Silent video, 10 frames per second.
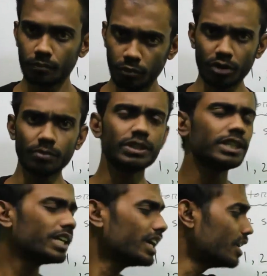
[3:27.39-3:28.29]

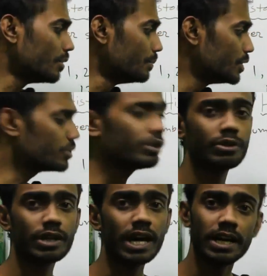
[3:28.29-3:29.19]
পরবর্তীতে
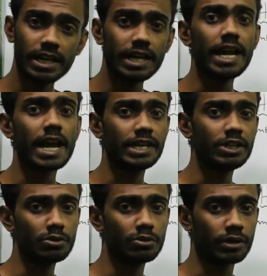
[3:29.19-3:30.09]
মিশরীয়রা এই একই
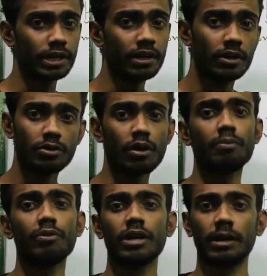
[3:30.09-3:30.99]
শূন্যকে
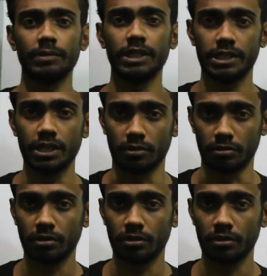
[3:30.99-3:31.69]
নফর নাম দিয়েছিল